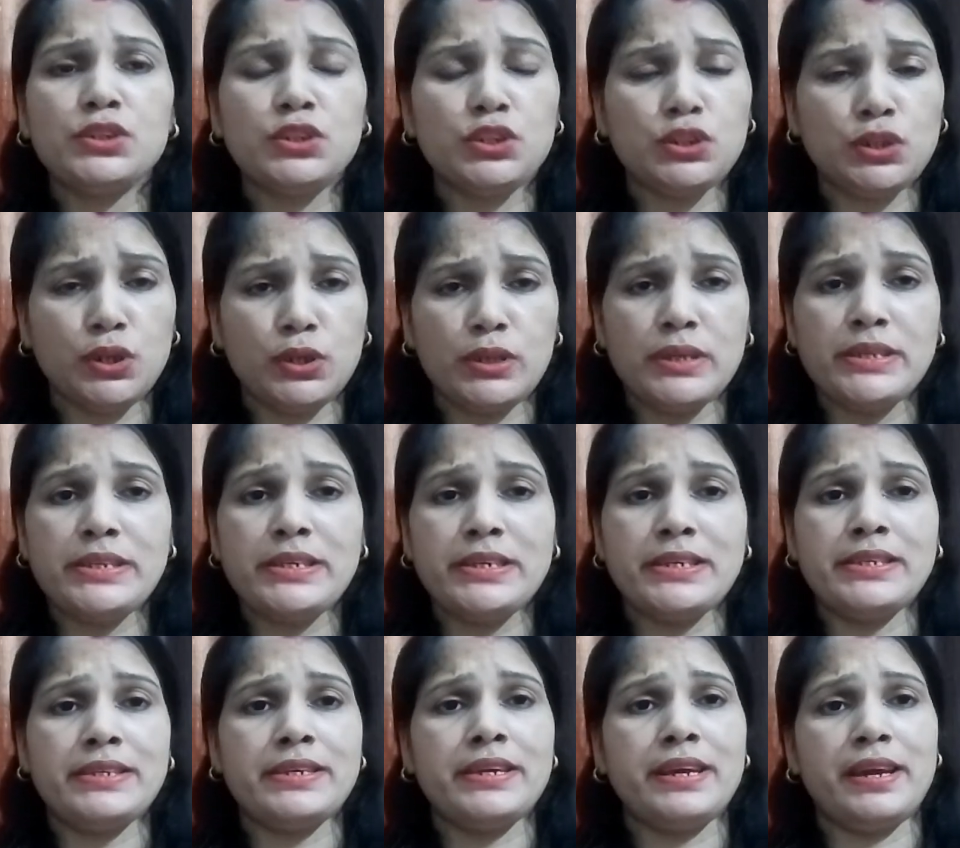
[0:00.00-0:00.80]
चौथी
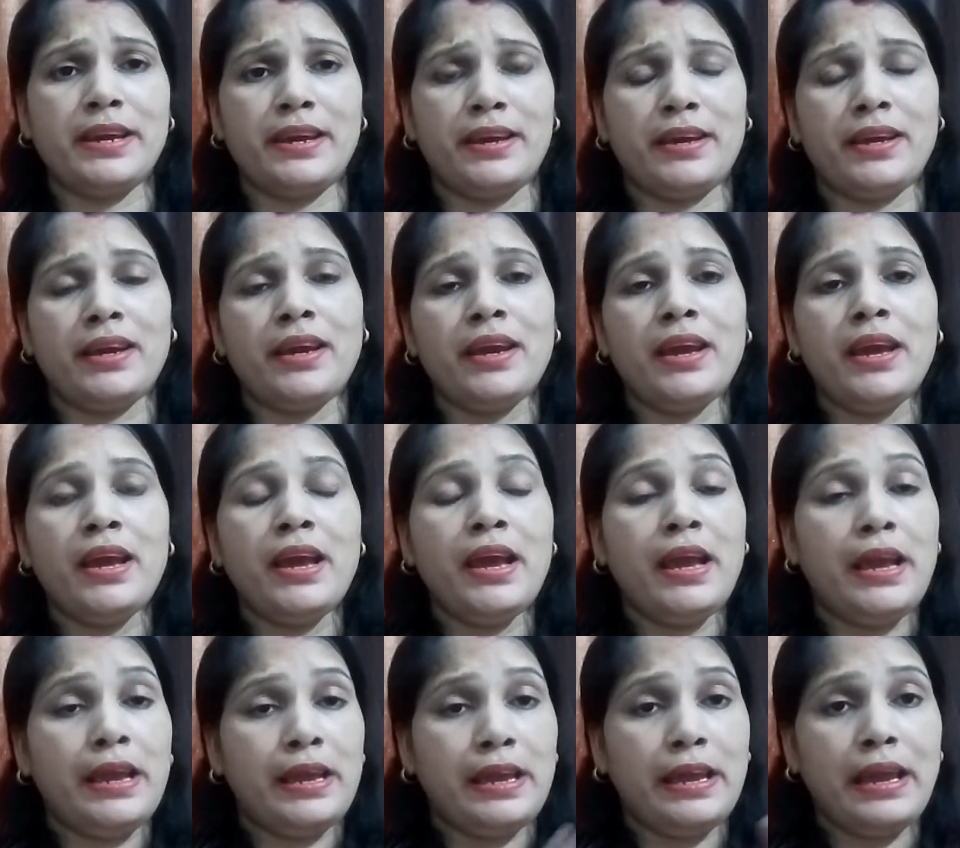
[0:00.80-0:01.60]
चीज़ ये
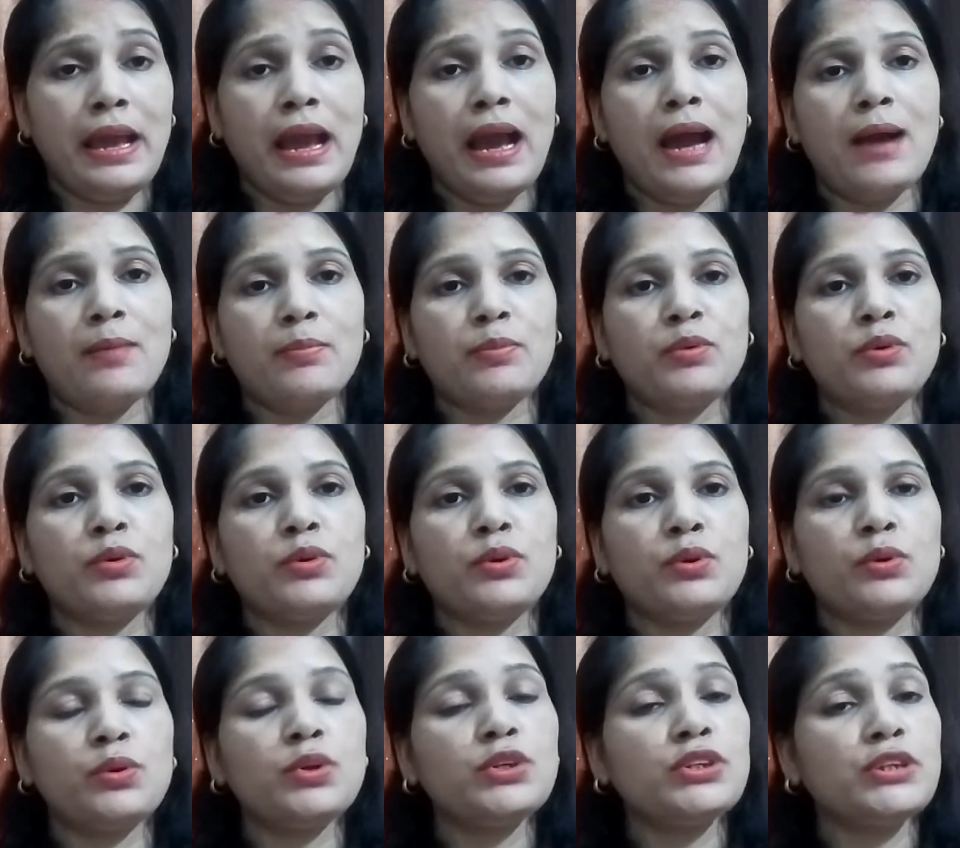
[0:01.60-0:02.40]
कि आपको
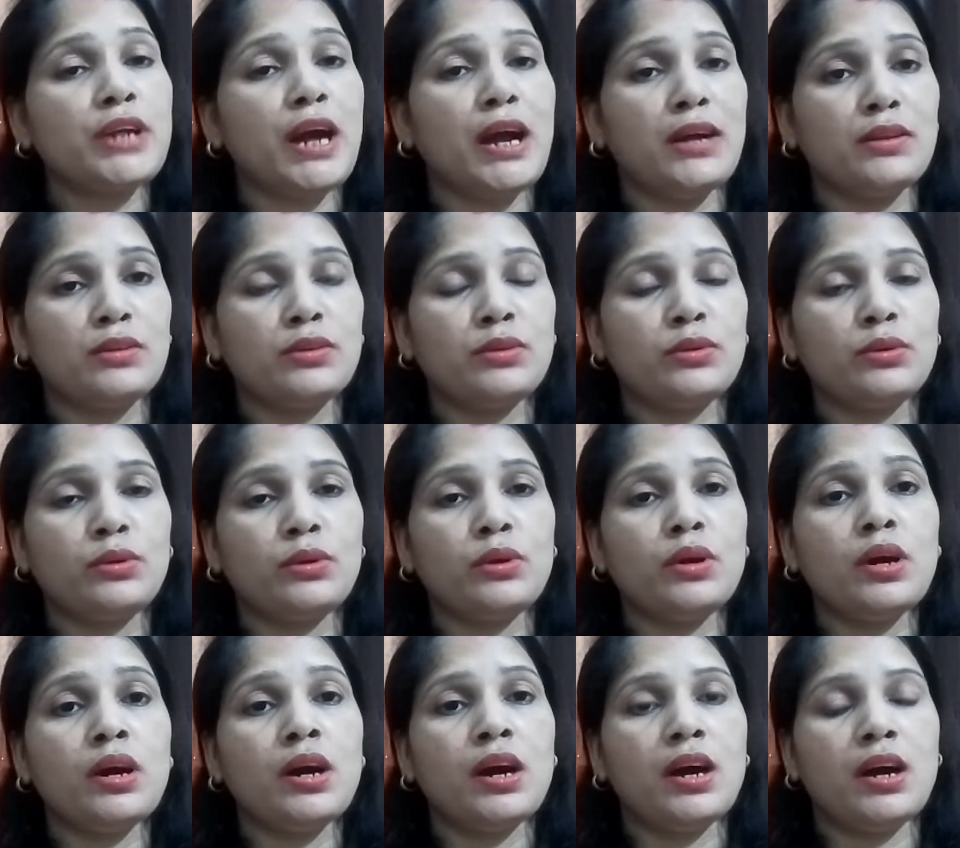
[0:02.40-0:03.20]
रोज़ रात को
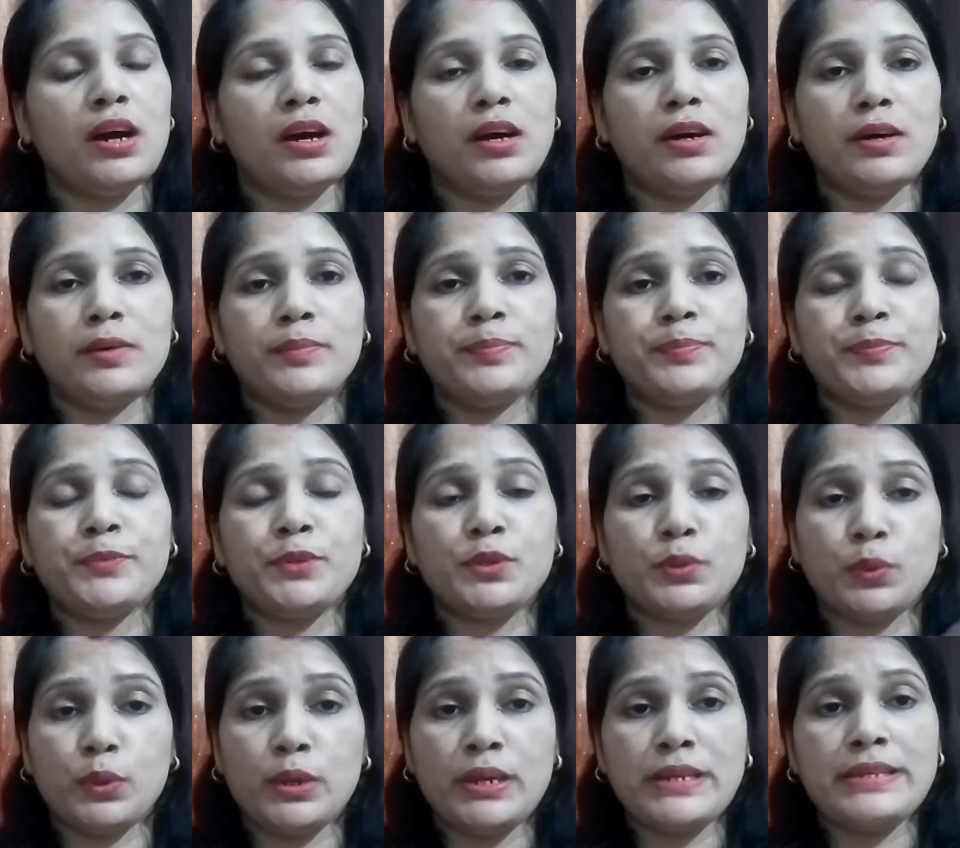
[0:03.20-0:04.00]
आ,
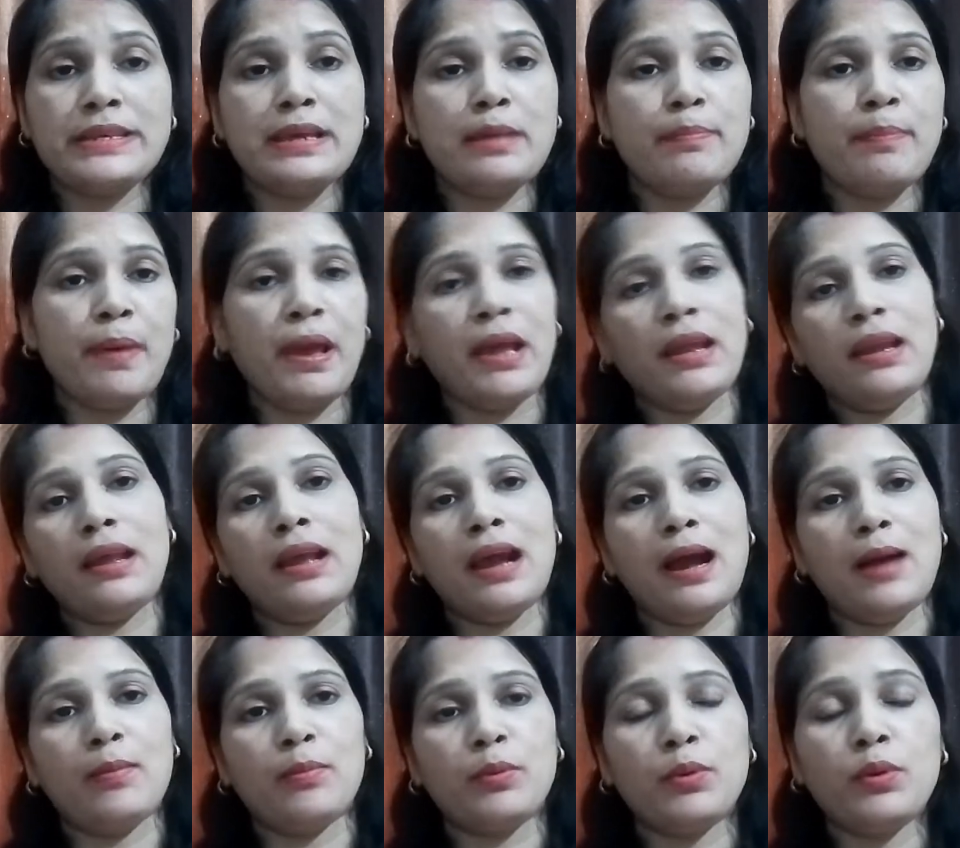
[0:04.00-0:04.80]
सोने से पहले
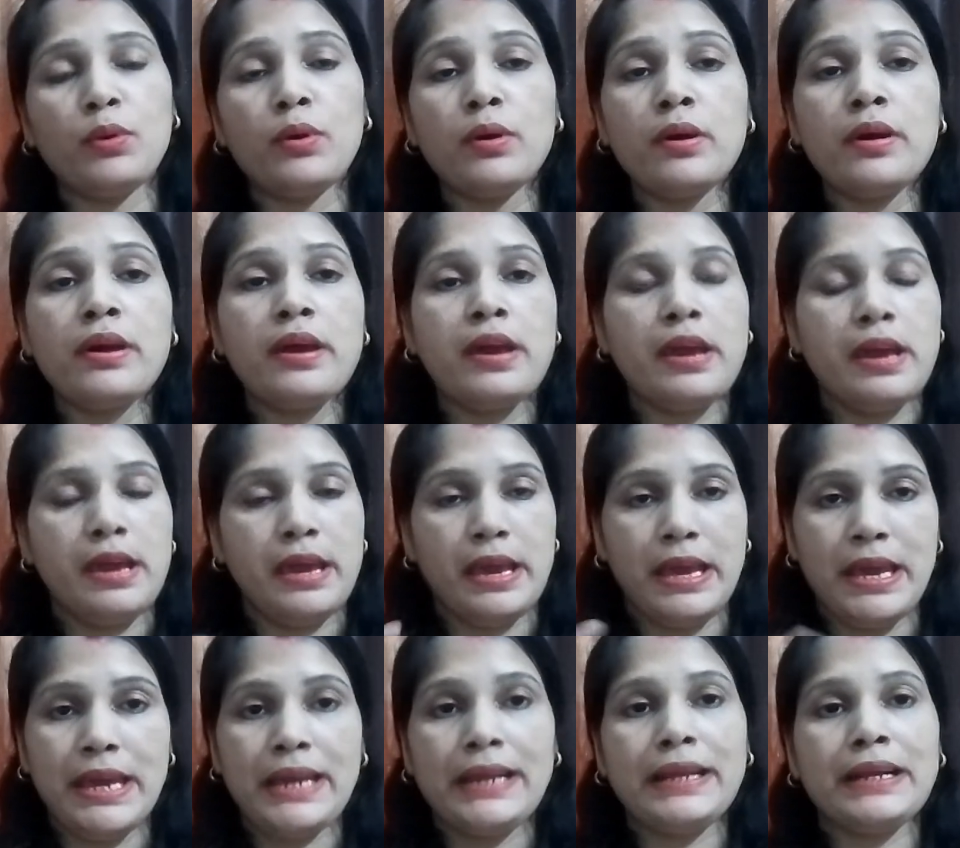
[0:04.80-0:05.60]
आपको
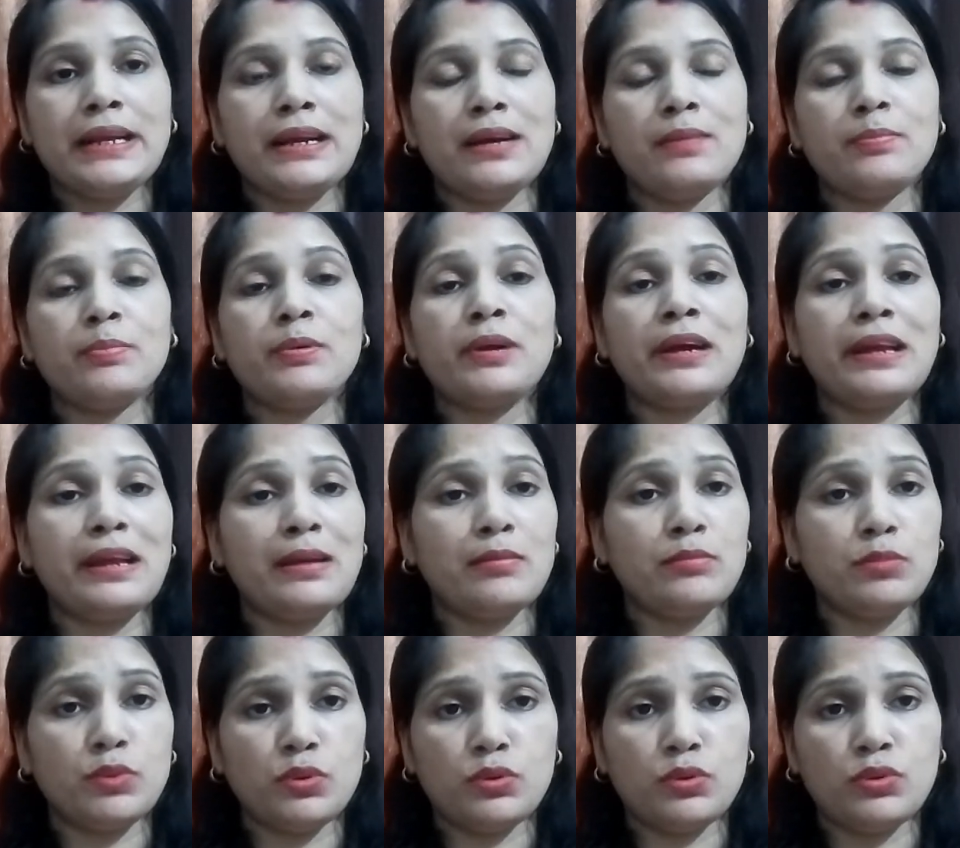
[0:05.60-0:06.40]
एक कप
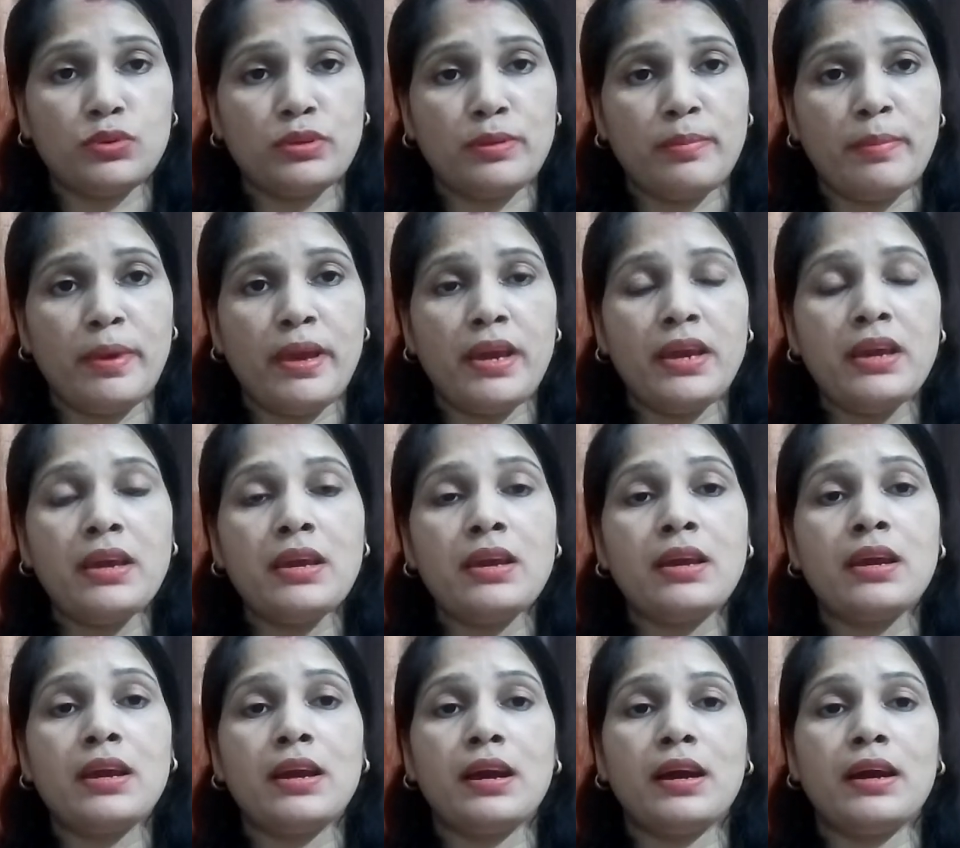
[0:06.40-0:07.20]
गरम दूध में
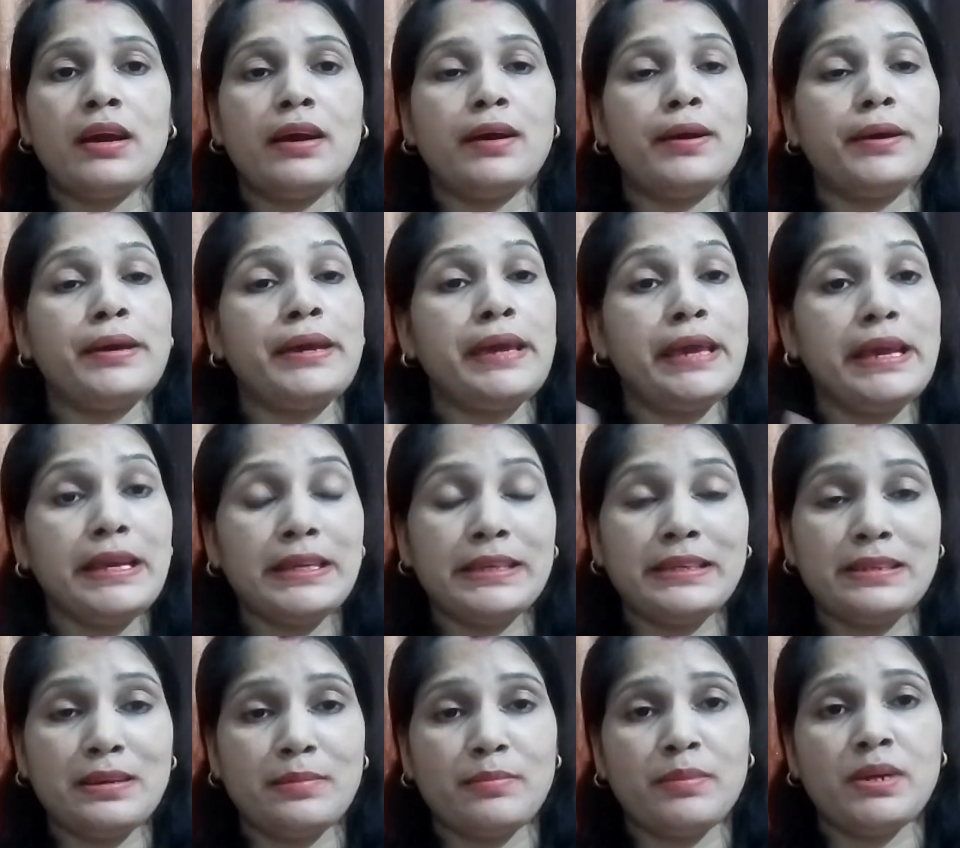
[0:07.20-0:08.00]
आ, एक
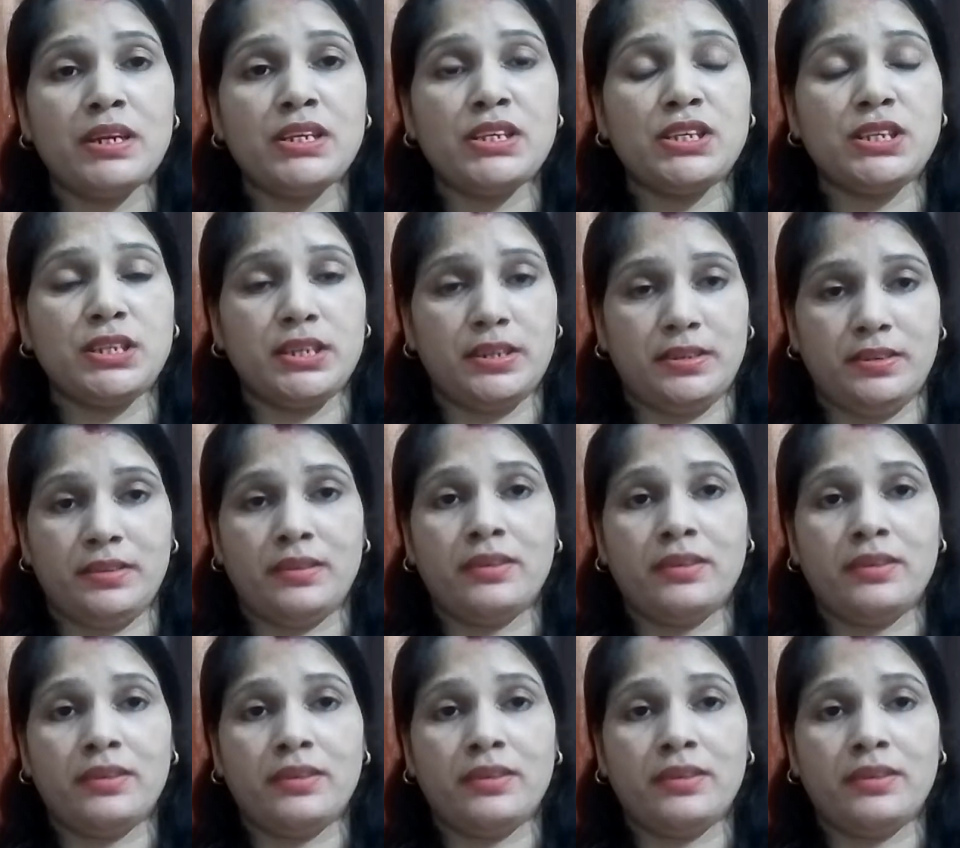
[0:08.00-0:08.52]
चम्मच